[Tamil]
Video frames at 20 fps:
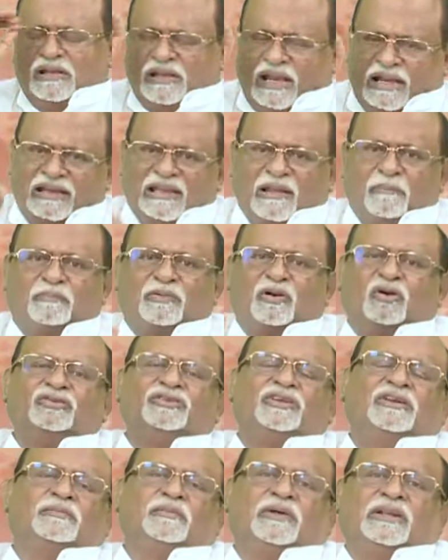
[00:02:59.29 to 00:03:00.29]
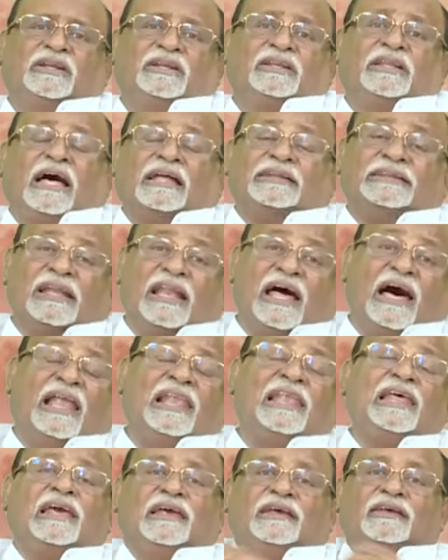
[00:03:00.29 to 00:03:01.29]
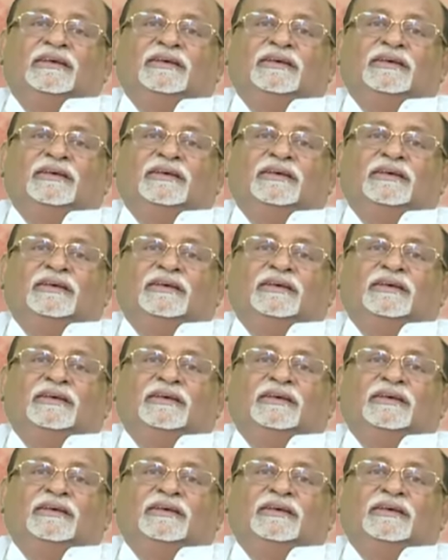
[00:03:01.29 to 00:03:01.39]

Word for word: நல்ல பிரயோஜனம் இருக்கிறது அதனாலே